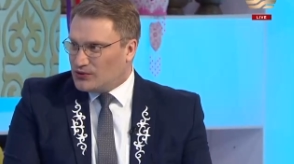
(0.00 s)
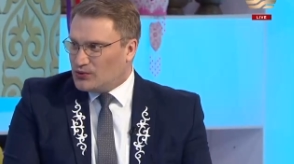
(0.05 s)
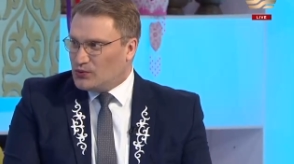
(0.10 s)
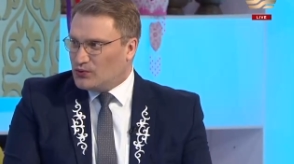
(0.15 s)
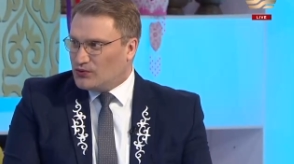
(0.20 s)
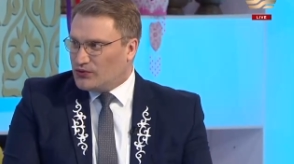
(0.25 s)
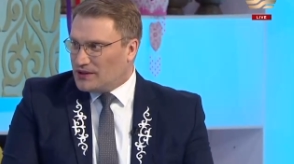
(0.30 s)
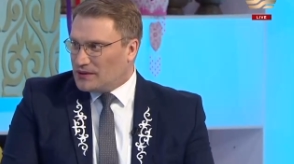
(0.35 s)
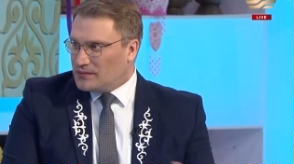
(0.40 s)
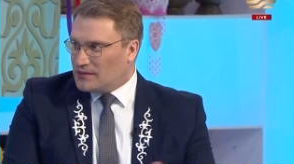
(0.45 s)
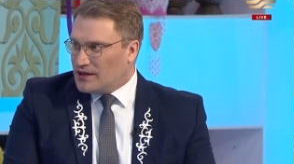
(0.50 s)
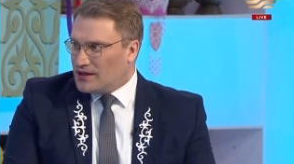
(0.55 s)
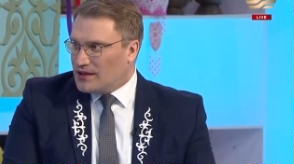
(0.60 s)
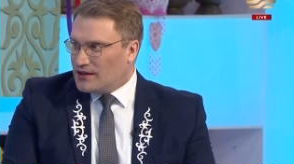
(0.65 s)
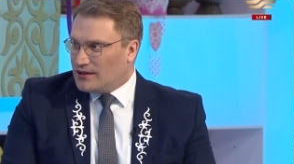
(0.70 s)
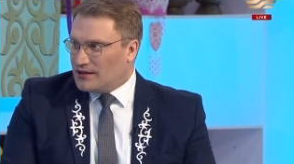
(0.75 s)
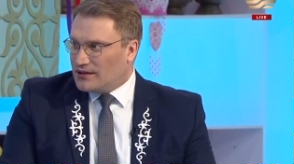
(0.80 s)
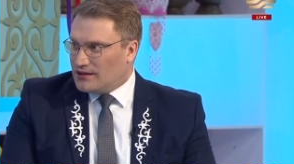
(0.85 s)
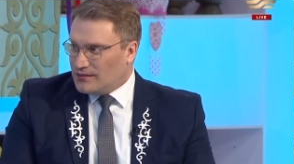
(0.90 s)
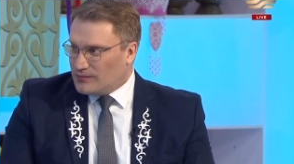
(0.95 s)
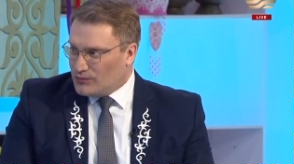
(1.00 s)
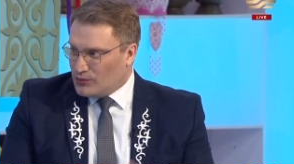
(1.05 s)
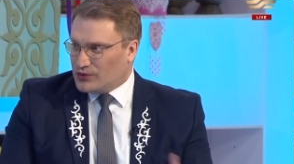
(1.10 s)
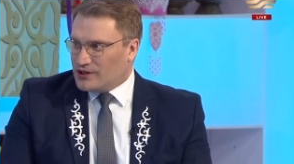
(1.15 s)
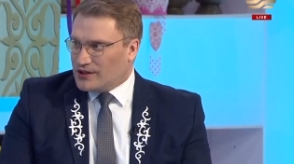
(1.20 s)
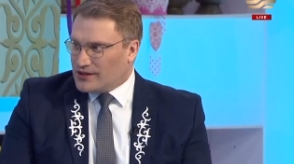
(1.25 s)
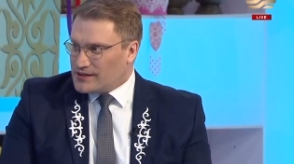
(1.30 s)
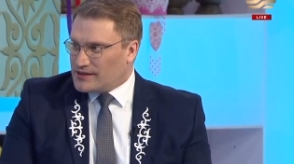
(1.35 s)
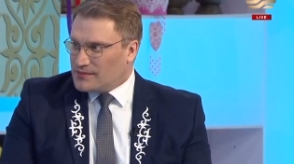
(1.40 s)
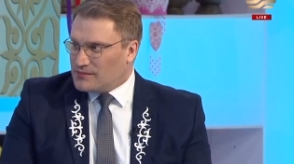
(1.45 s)
туфлям, э,
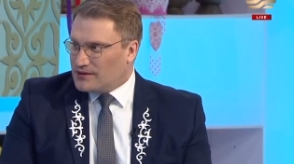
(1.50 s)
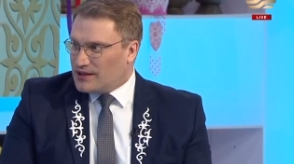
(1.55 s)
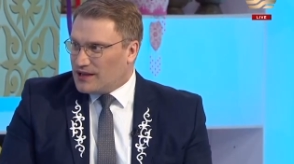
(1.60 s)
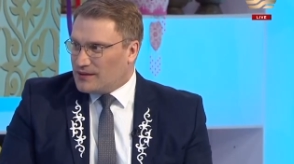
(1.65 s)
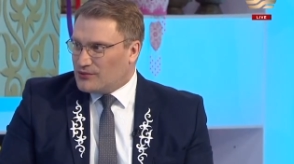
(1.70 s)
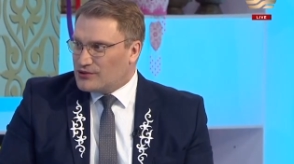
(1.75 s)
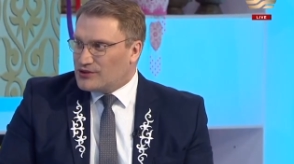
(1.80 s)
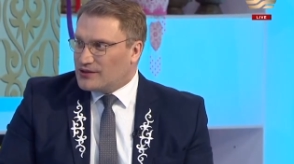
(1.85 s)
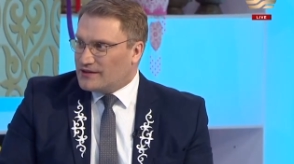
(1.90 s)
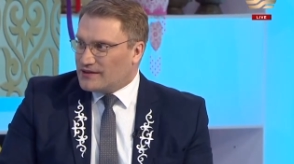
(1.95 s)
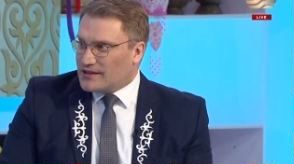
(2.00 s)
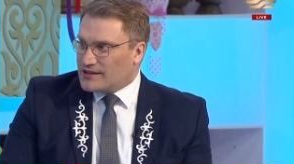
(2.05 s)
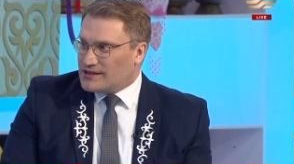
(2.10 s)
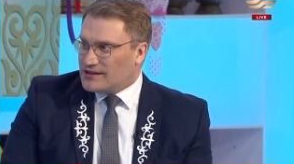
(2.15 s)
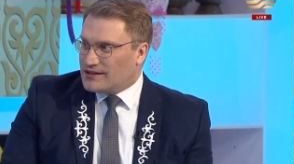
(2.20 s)
модницей была, можно говорить?